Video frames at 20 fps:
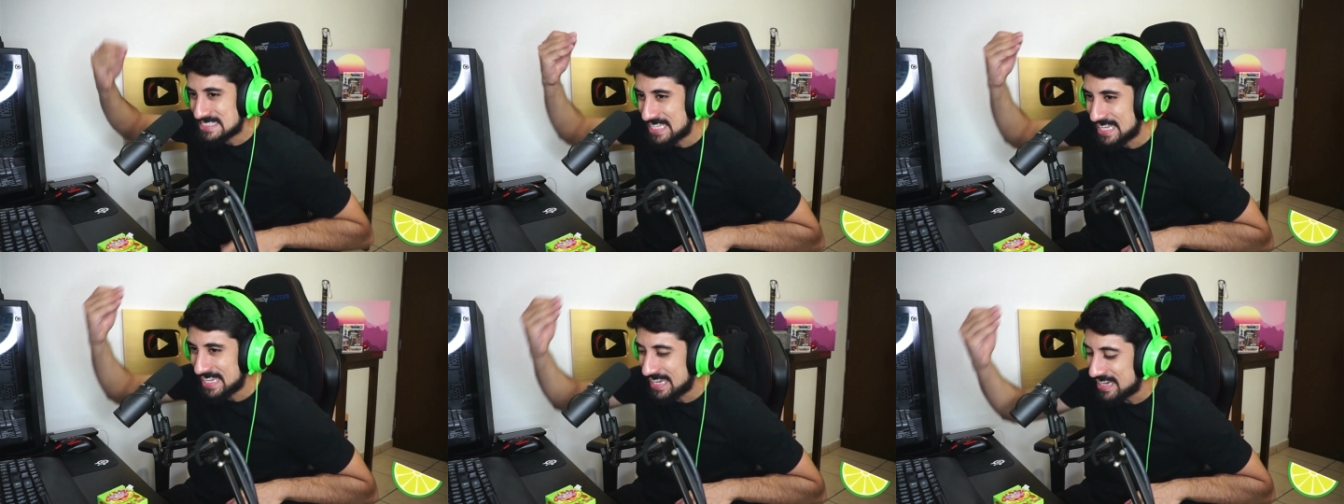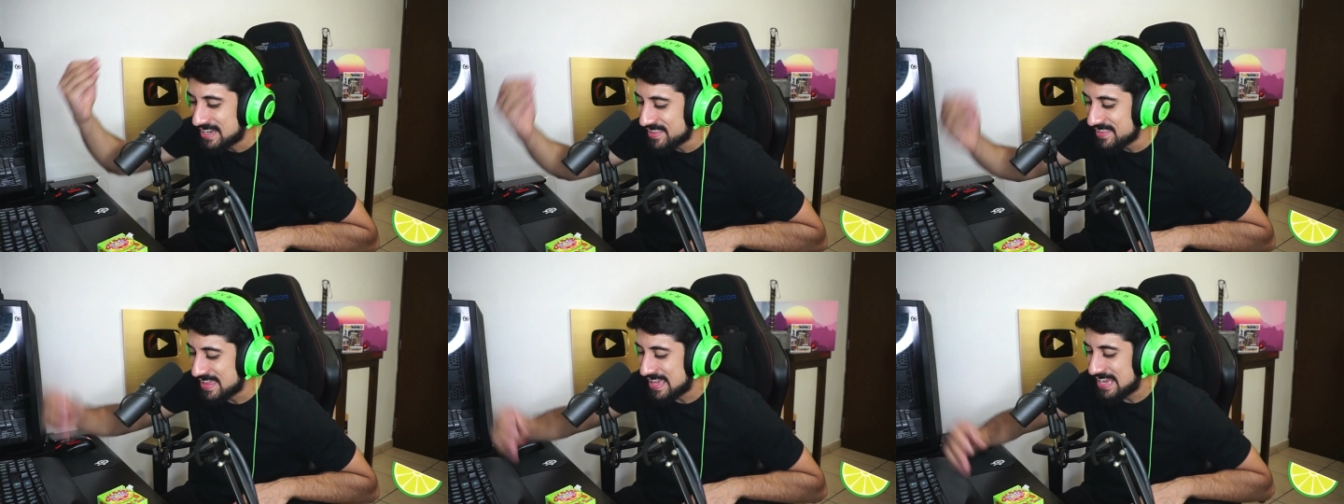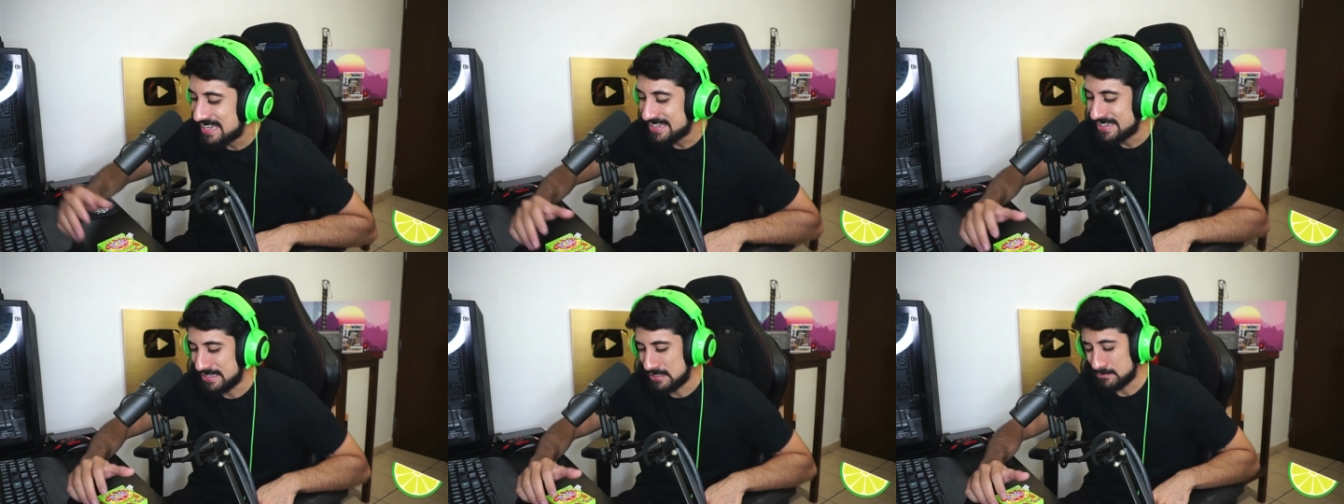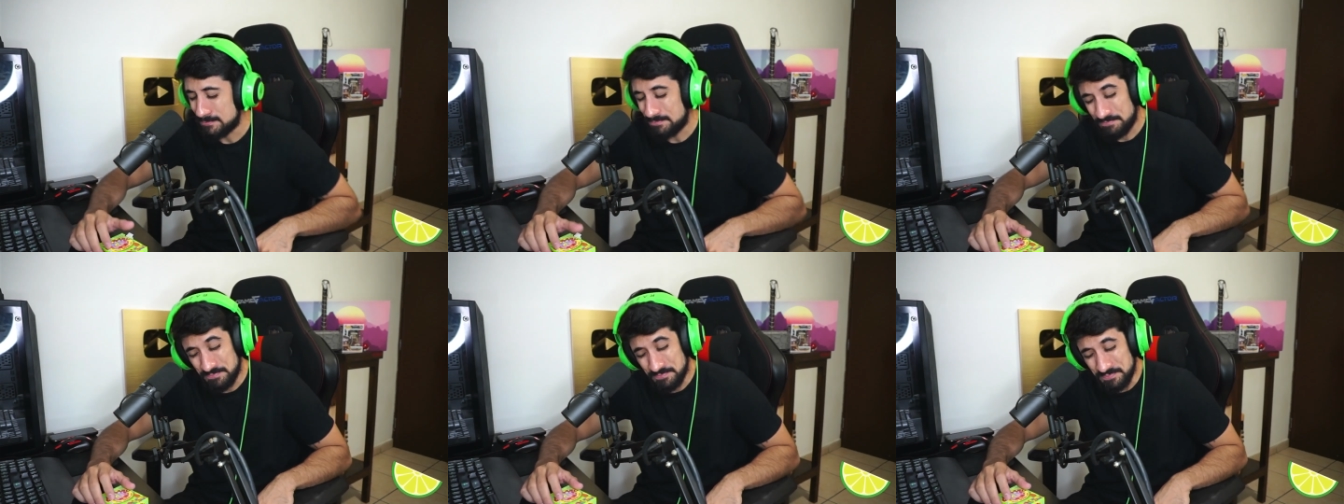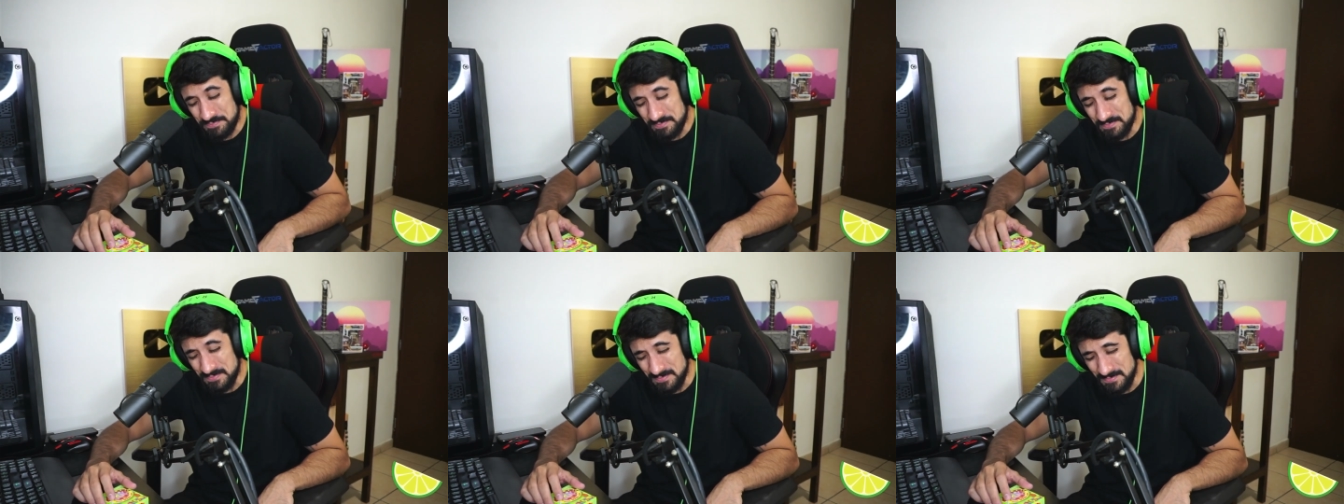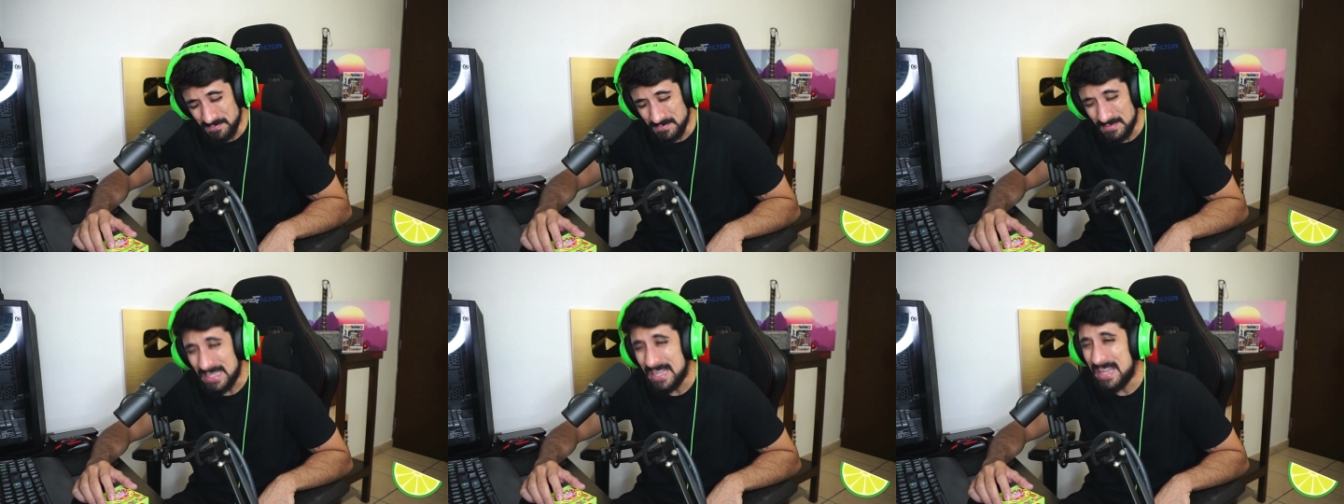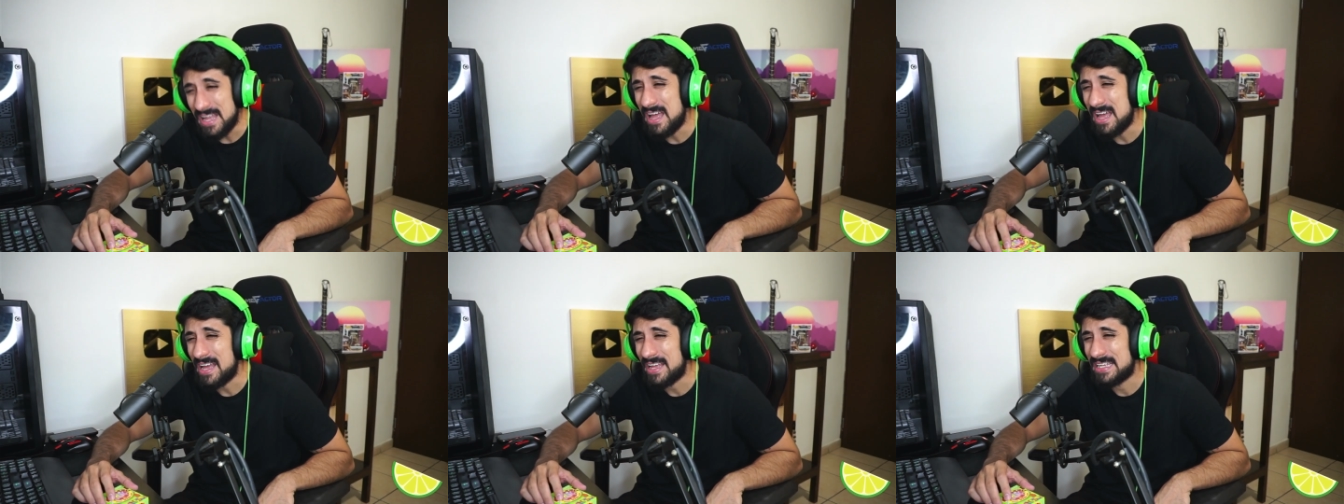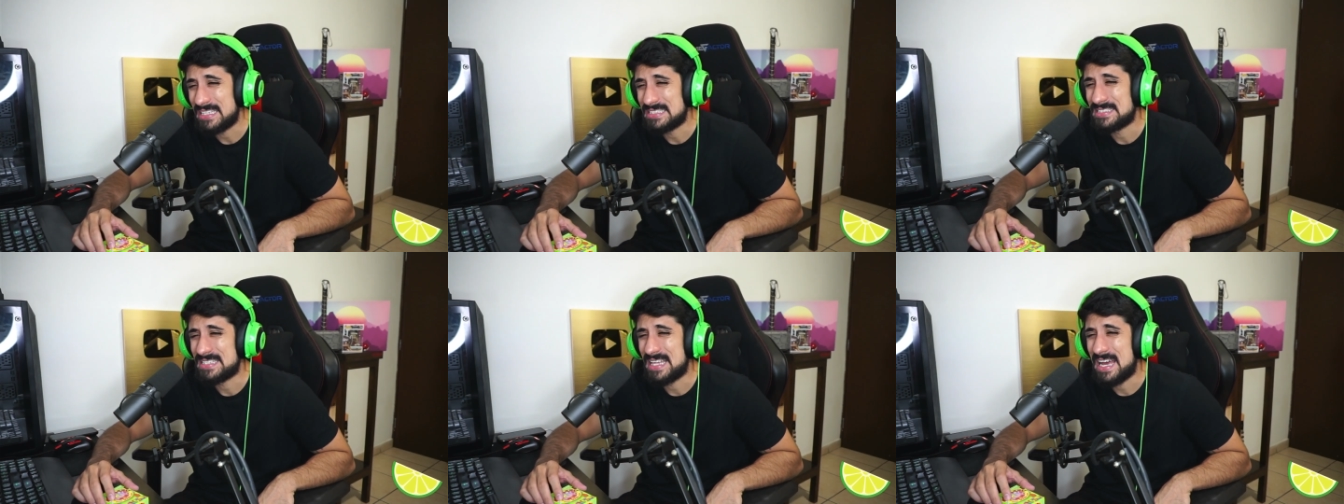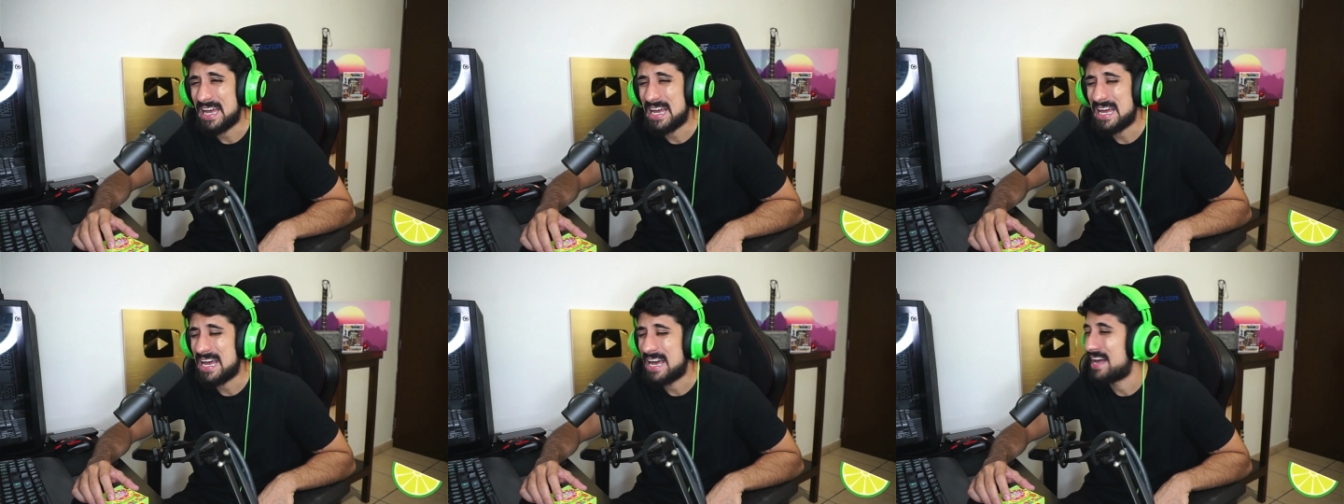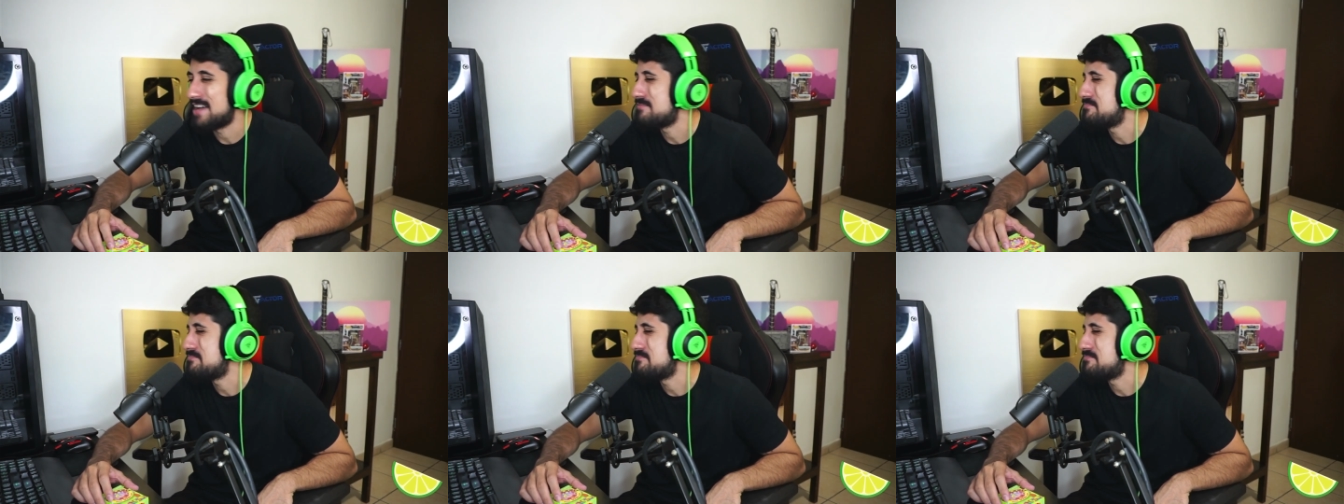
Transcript: la cara de alguien ah, que está,